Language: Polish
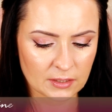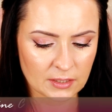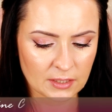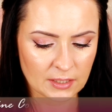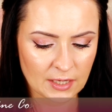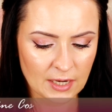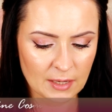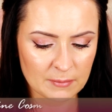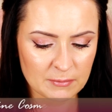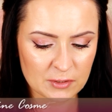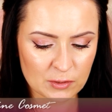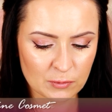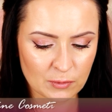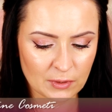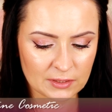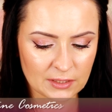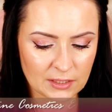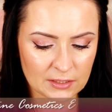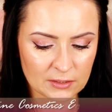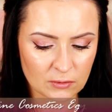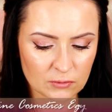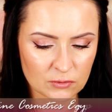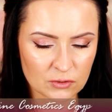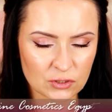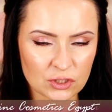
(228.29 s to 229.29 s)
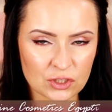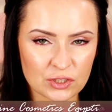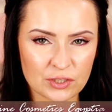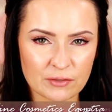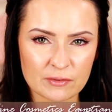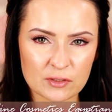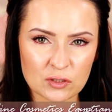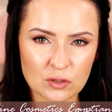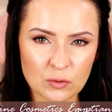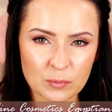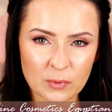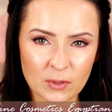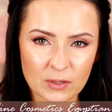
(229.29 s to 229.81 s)
Krem składający się w
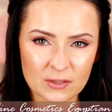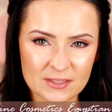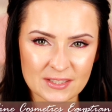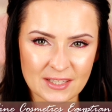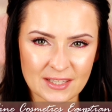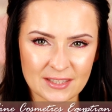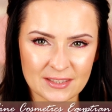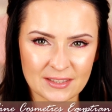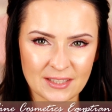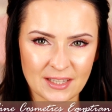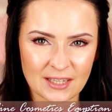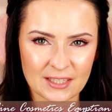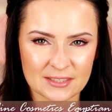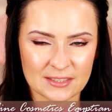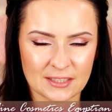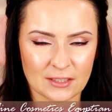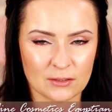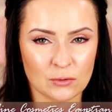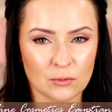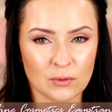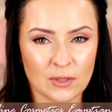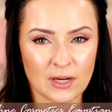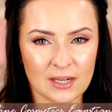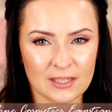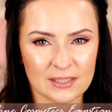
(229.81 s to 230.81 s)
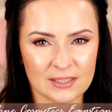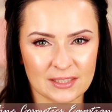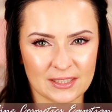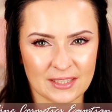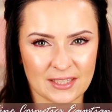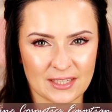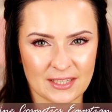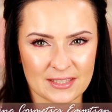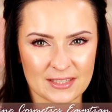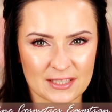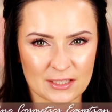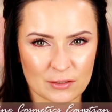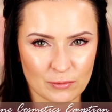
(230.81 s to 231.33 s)
100% z
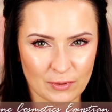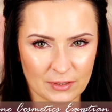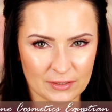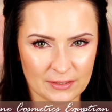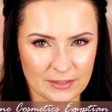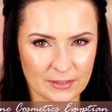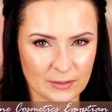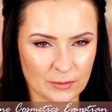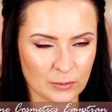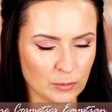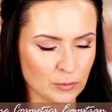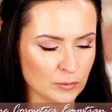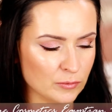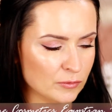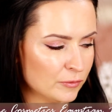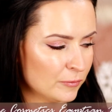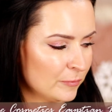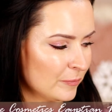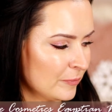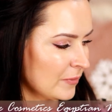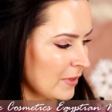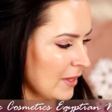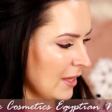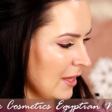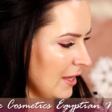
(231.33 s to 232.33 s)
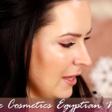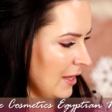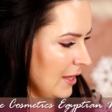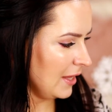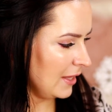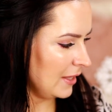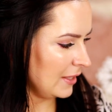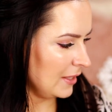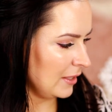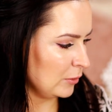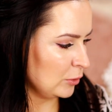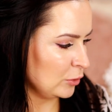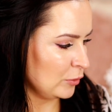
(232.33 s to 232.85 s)
naturalnych składników.
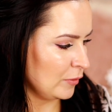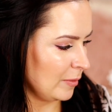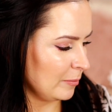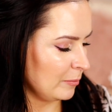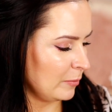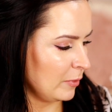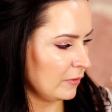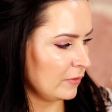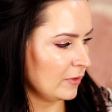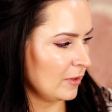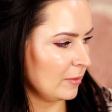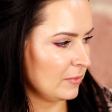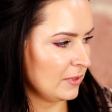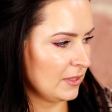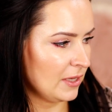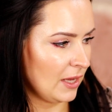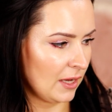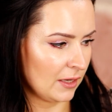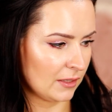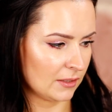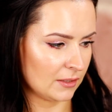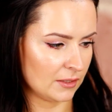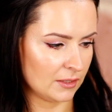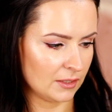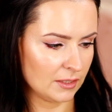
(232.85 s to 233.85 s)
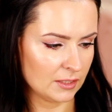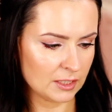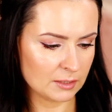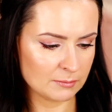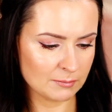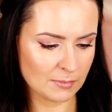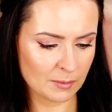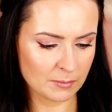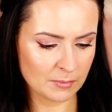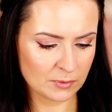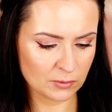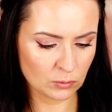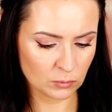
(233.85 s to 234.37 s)
E, ja już Wam powiem jakich.
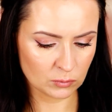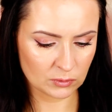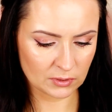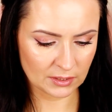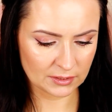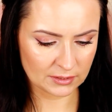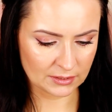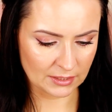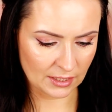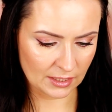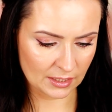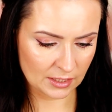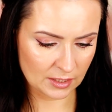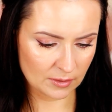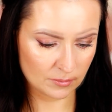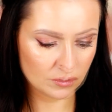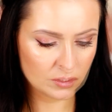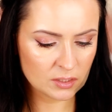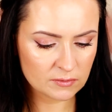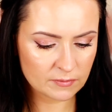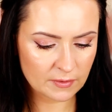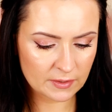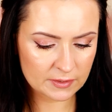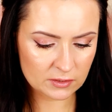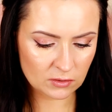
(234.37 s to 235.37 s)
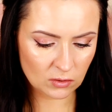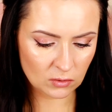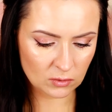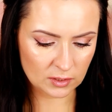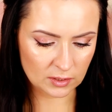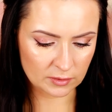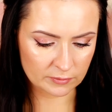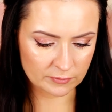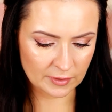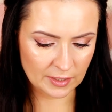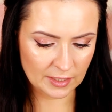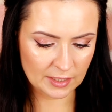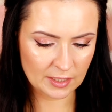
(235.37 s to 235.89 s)
Mamy tutaj tak, oliwę z
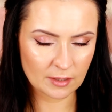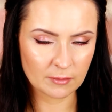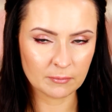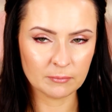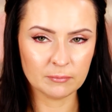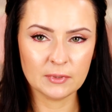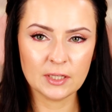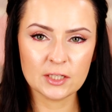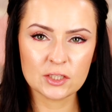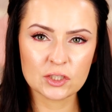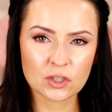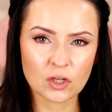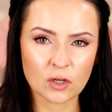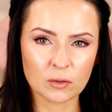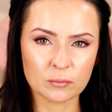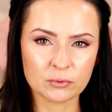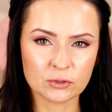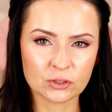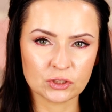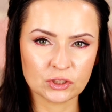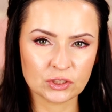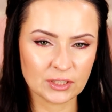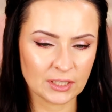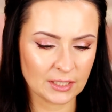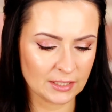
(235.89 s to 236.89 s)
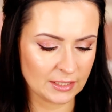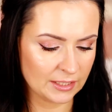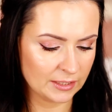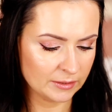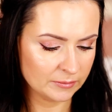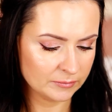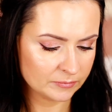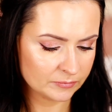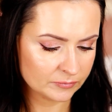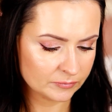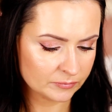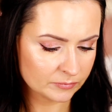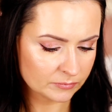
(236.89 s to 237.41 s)
oliwek, mleczko pszczele,
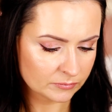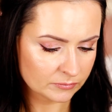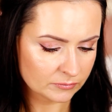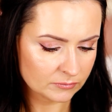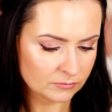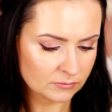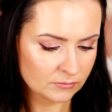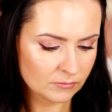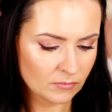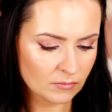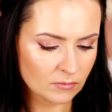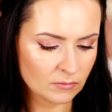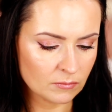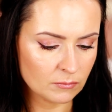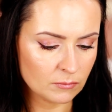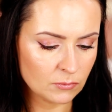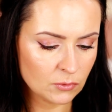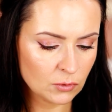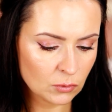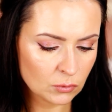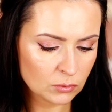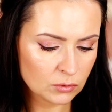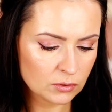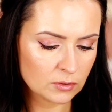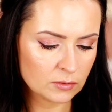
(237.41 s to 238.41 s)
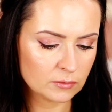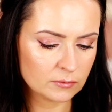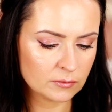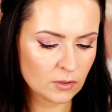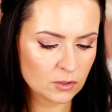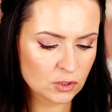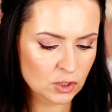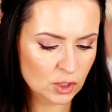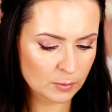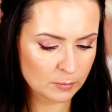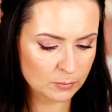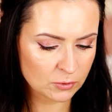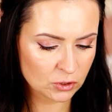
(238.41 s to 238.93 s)
miód,
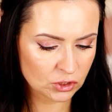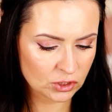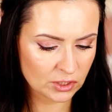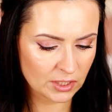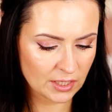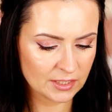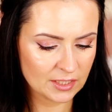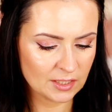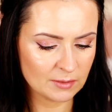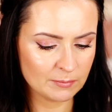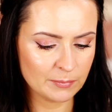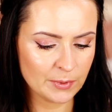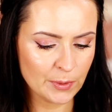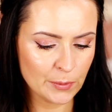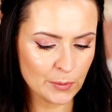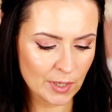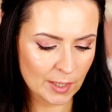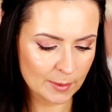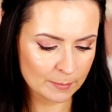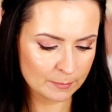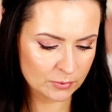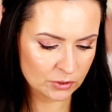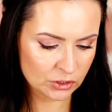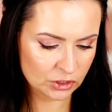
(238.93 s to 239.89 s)
wosk pszczeli, pyłek